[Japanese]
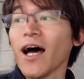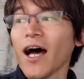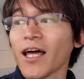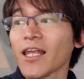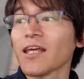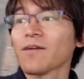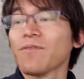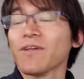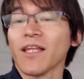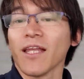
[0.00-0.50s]

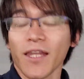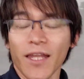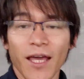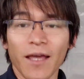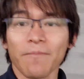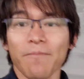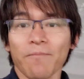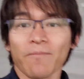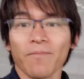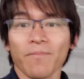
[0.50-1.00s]
花火でね
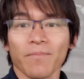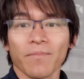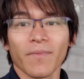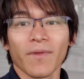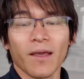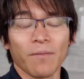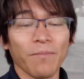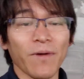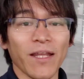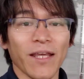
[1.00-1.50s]
やっ
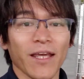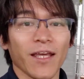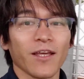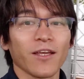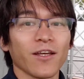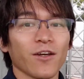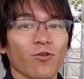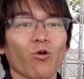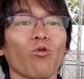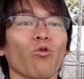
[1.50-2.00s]
ぱり
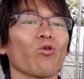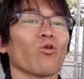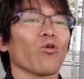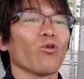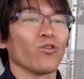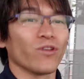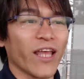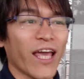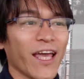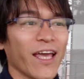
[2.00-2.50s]

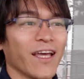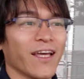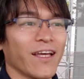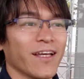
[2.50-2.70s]
心をね